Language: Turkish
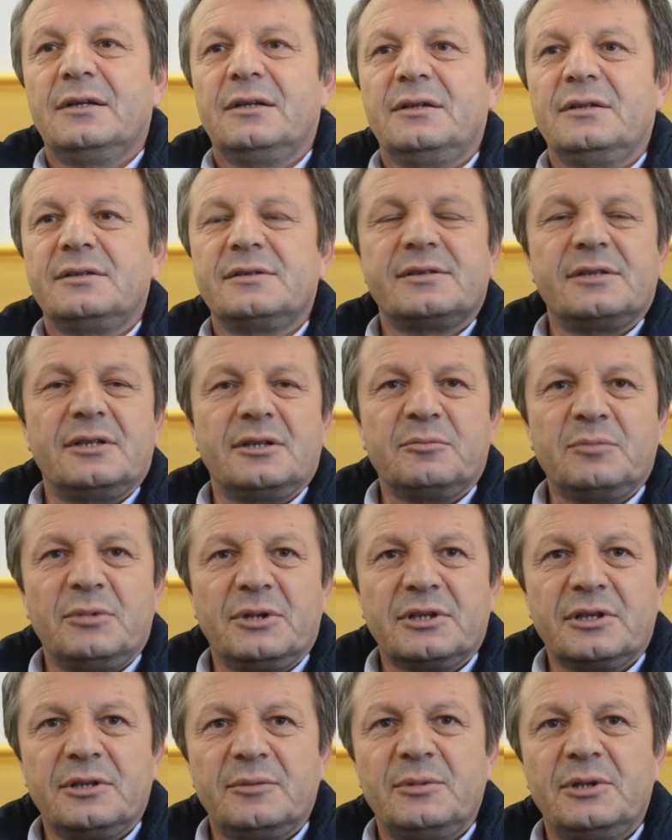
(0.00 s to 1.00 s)
istirahat
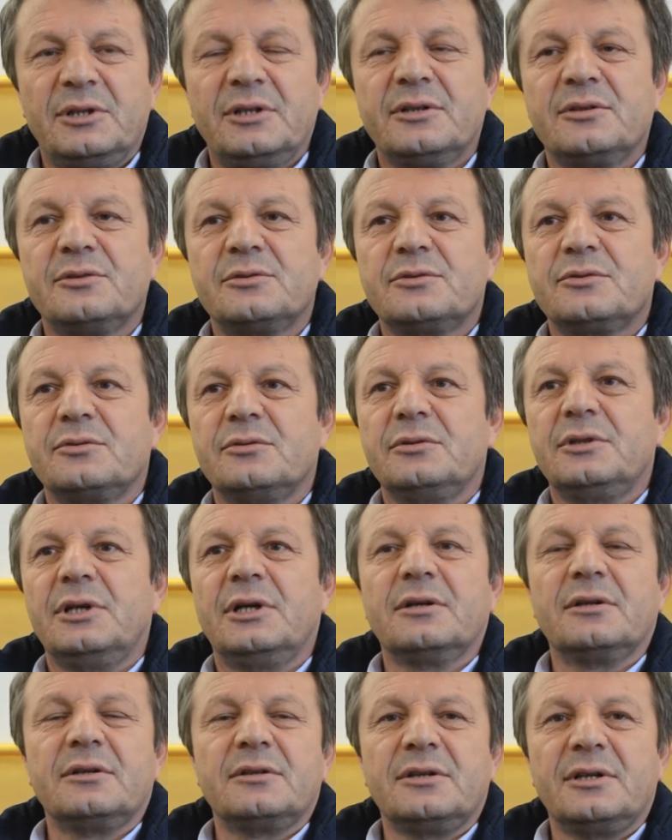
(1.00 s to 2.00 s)
mahkemeler olsun,
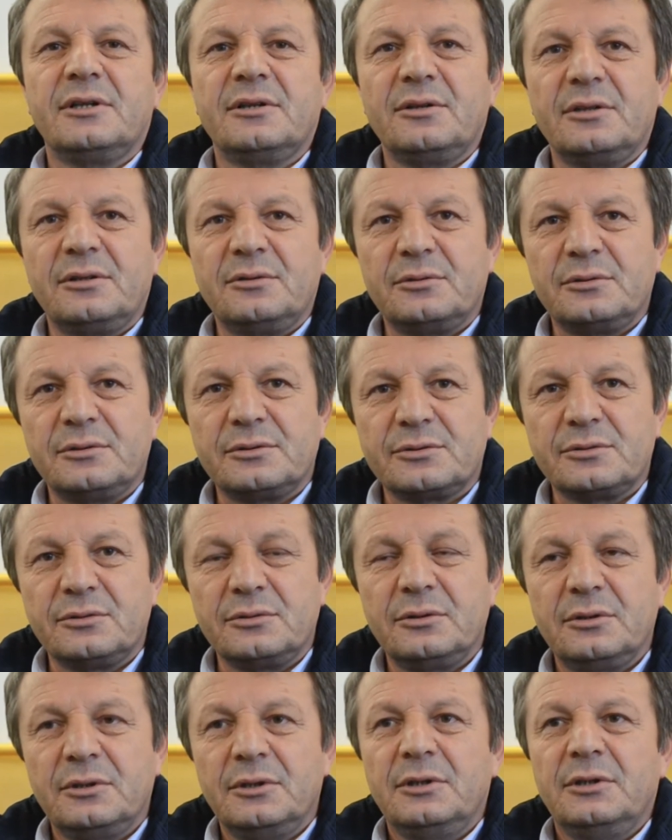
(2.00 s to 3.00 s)
yargıtayda olsun